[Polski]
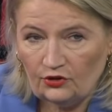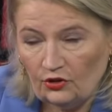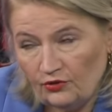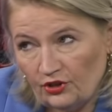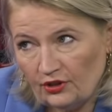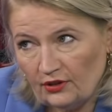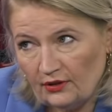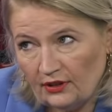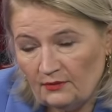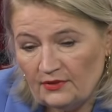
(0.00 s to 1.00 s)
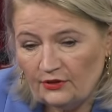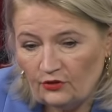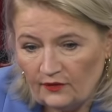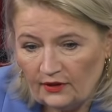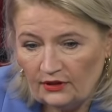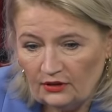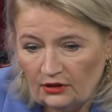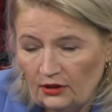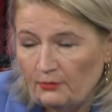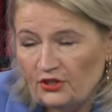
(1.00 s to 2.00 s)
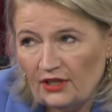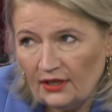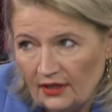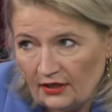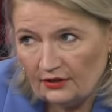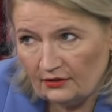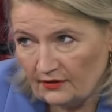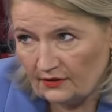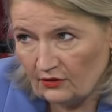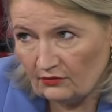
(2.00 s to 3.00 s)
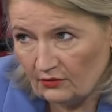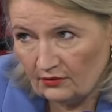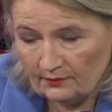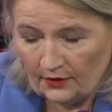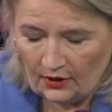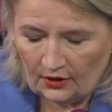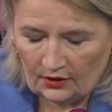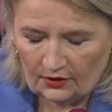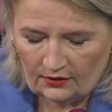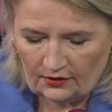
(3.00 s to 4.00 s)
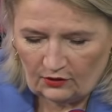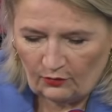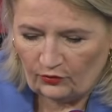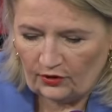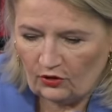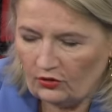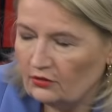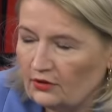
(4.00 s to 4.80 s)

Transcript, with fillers: ci ludzie się nad nim zlitowali i przygarnęli ze, ze sobą tego,